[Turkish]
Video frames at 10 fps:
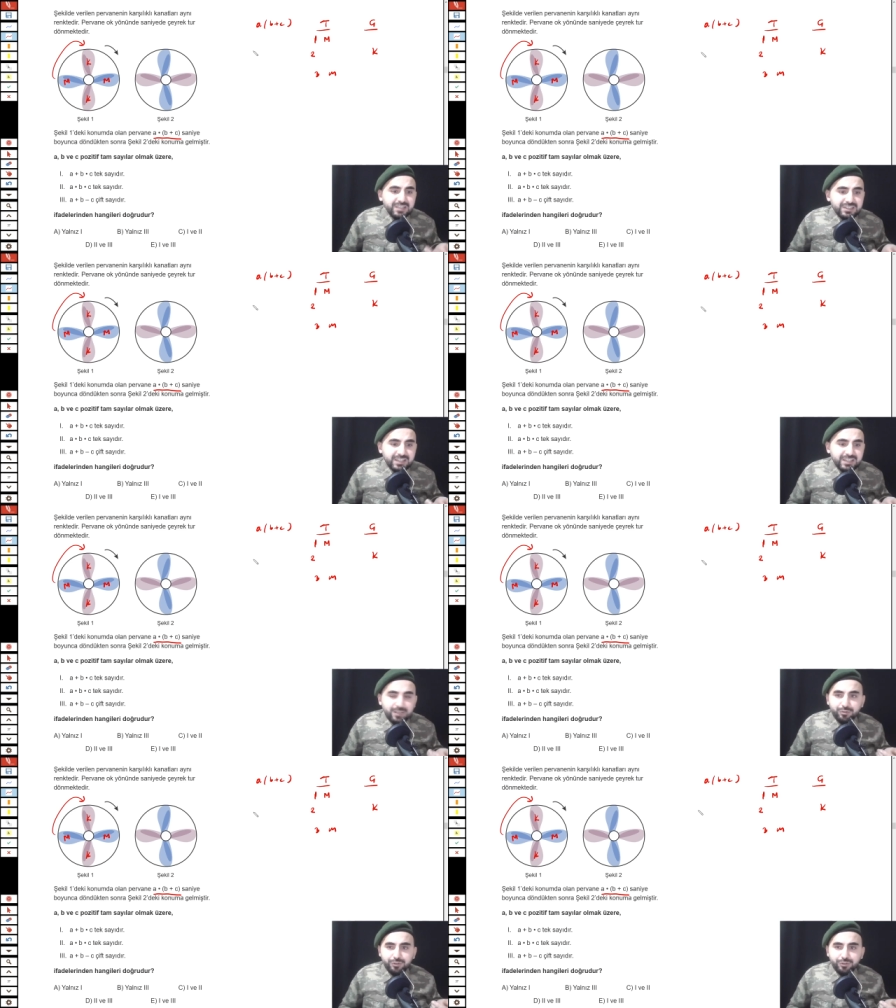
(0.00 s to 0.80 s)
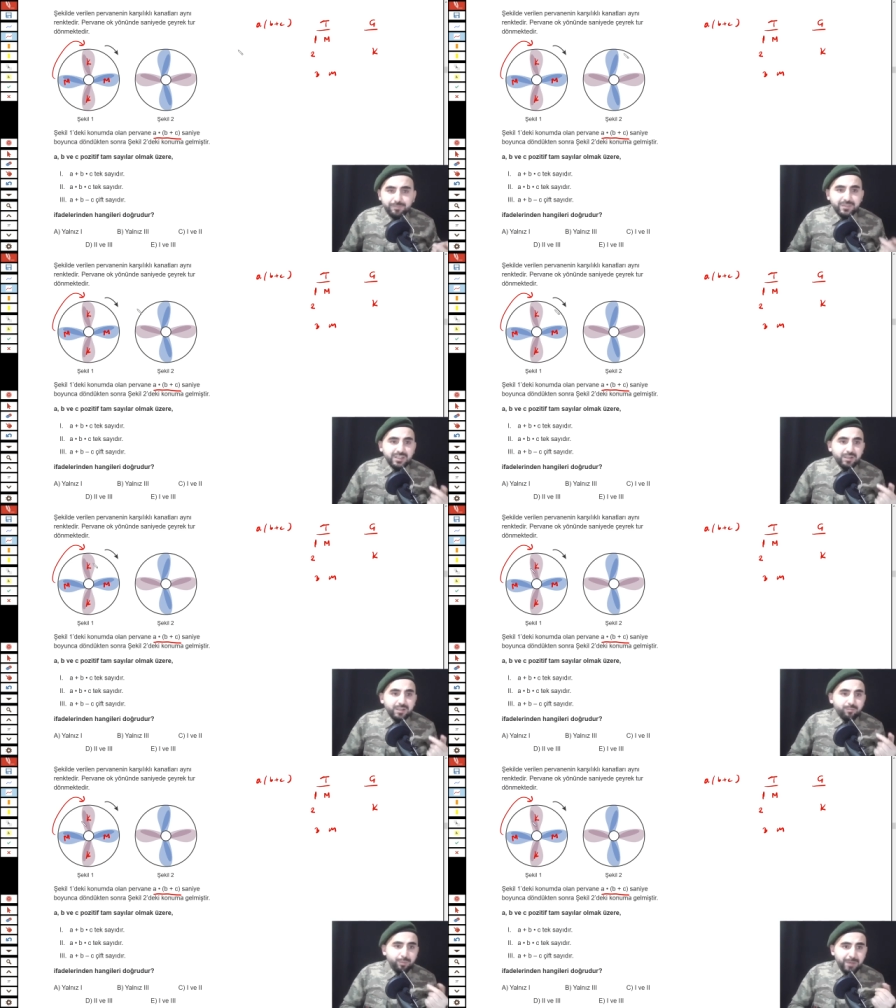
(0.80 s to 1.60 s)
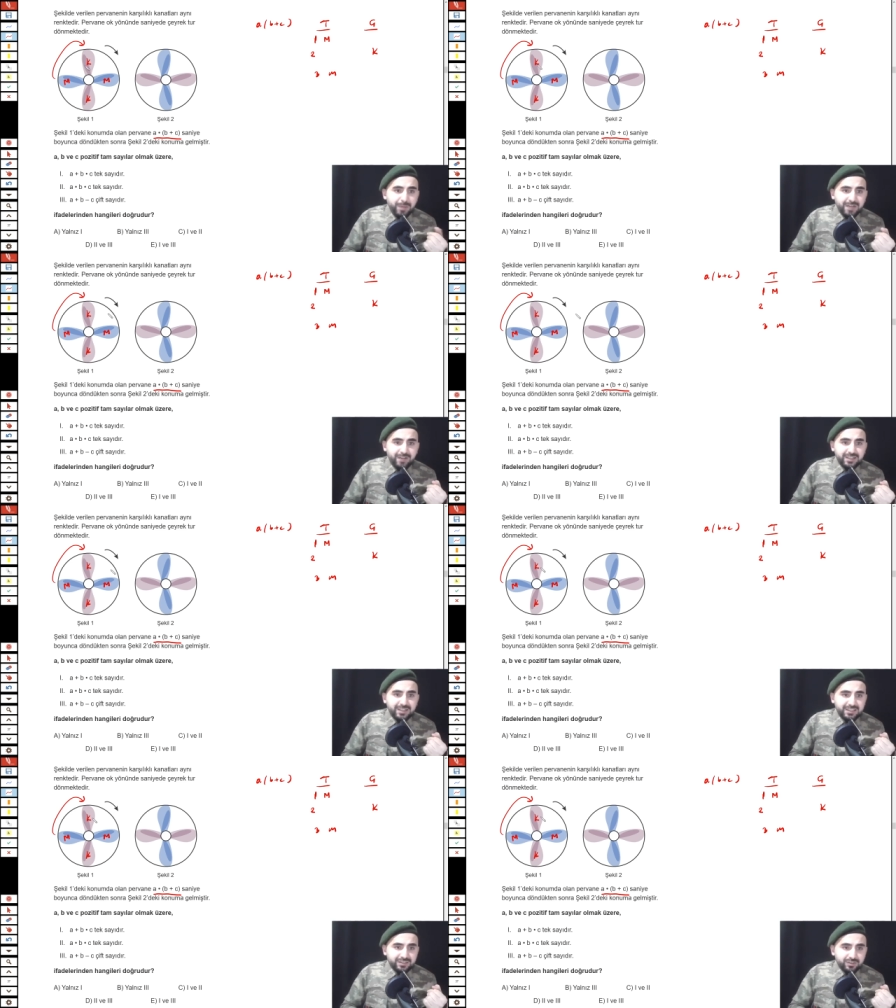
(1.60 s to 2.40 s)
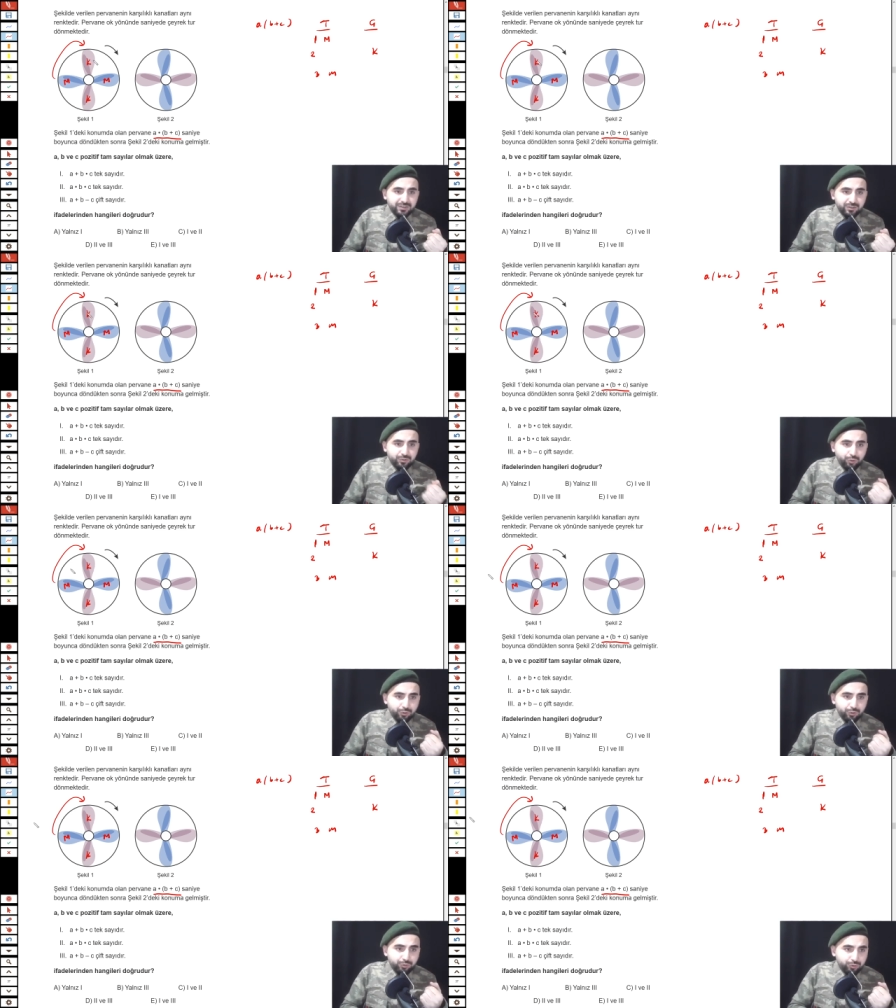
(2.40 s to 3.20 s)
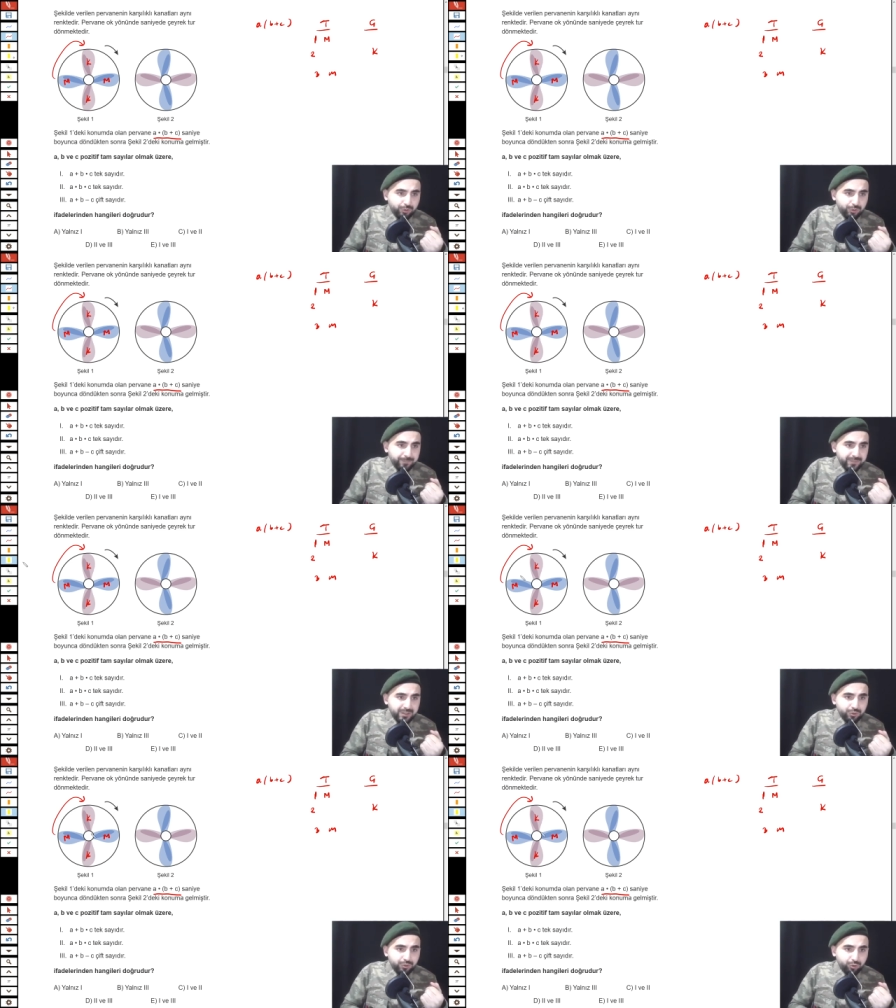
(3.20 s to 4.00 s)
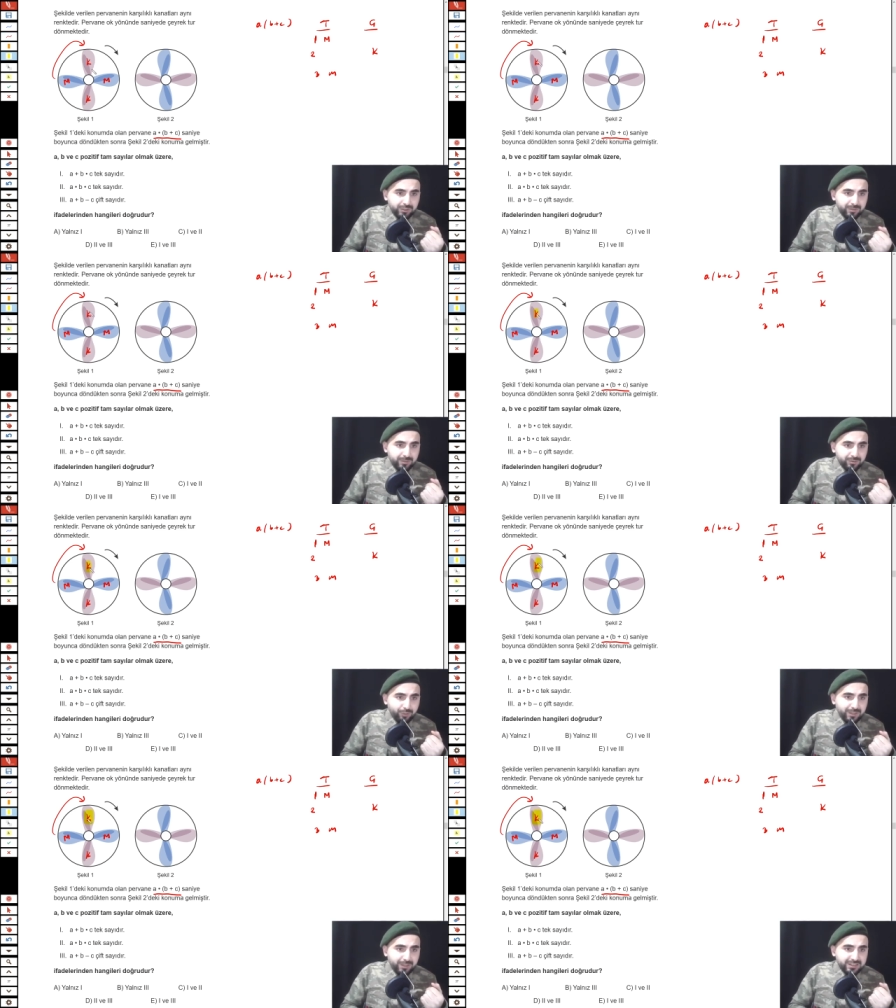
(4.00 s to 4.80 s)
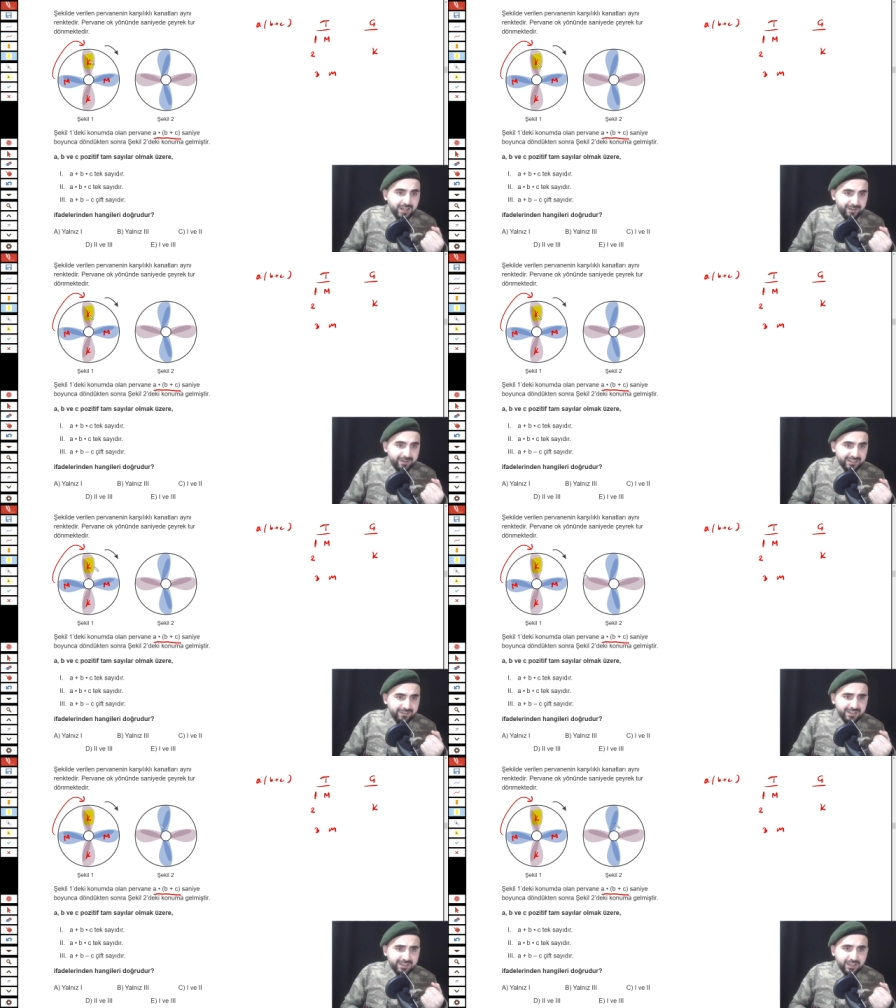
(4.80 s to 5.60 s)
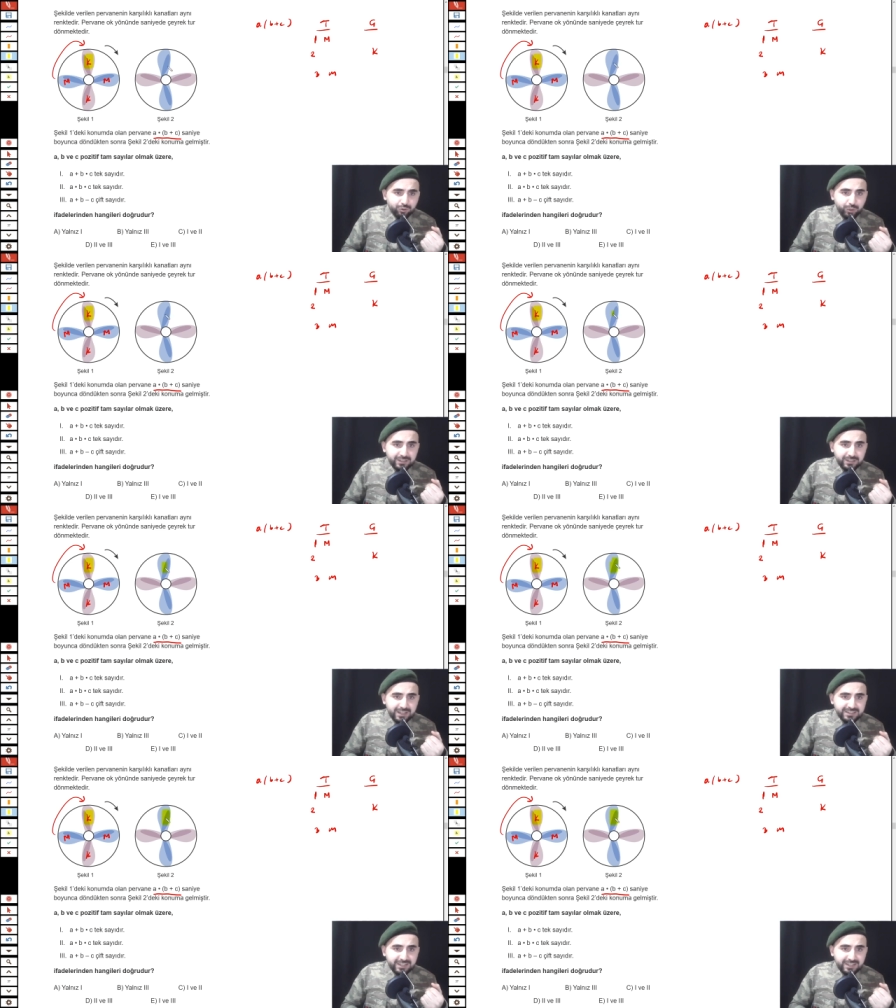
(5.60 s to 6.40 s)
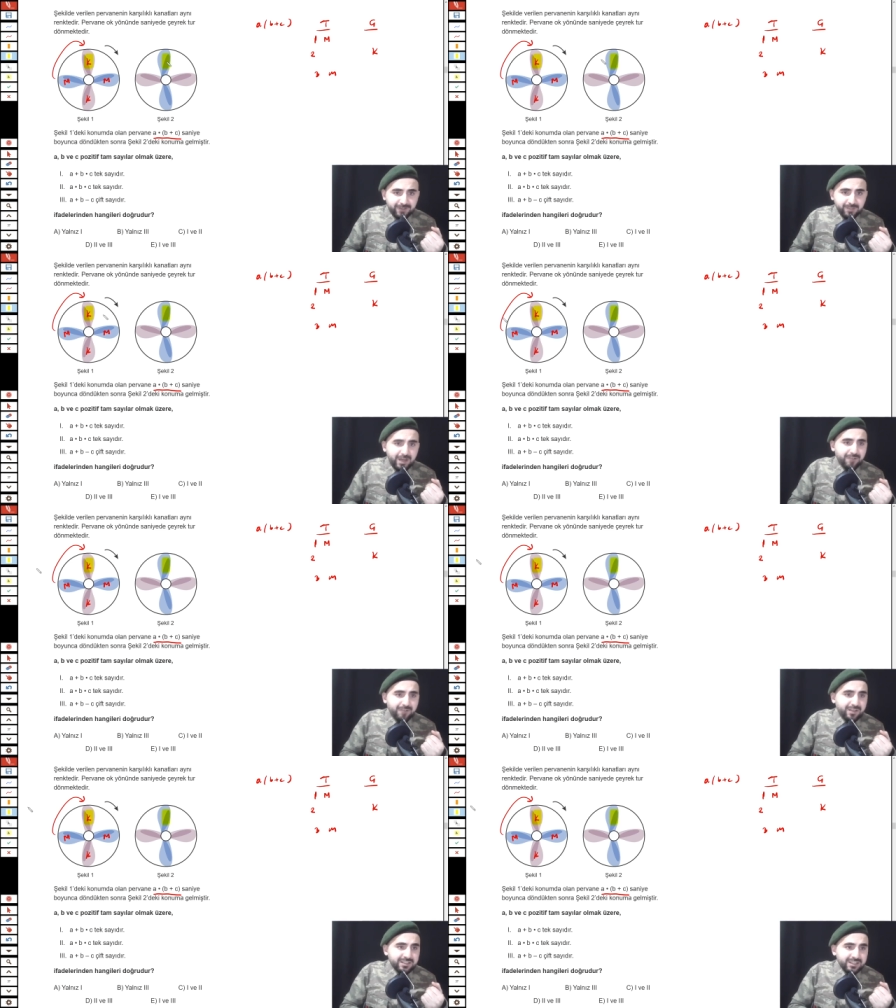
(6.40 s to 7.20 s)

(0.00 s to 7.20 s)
çıkarabiliyorum? Bu pervanenin görüntüsü. Şurada normalde kahverengi var ya. Şu anda hangi renk var? Mavi var.